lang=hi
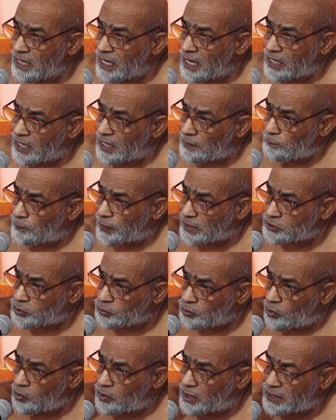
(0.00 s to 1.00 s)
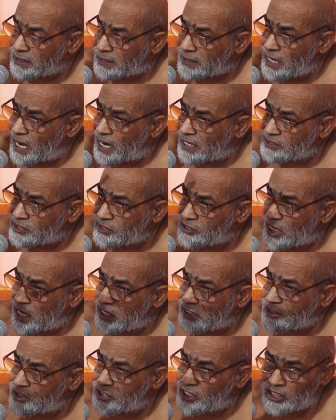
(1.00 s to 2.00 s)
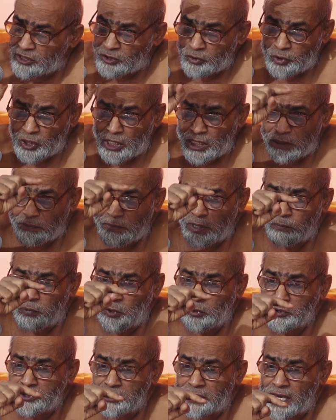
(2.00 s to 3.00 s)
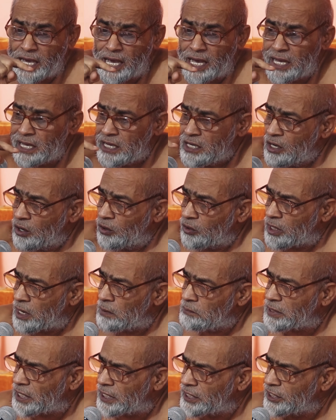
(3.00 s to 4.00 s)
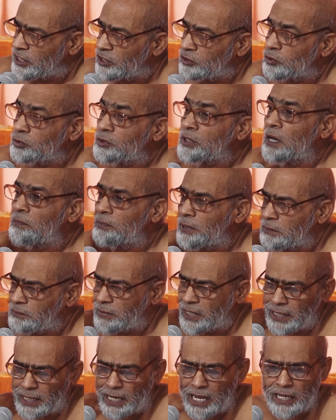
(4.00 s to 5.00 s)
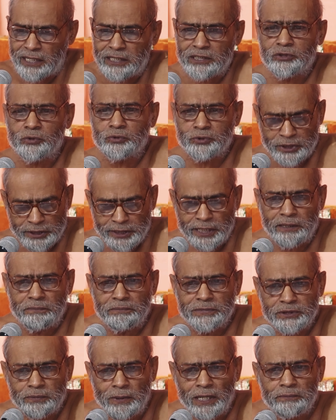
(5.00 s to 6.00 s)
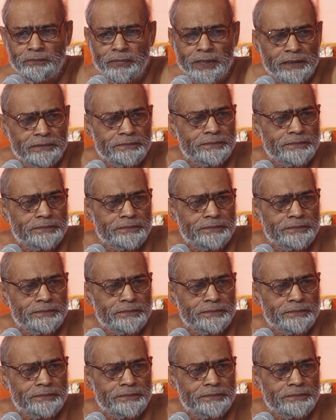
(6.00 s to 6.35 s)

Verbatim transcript: अगर पशु होकर के अर्थ ध्यान किया तो नरक में पहुंच गया और हम करेंगे तो क्या फल मिलेगा आगे सोचेंगे हम इस बात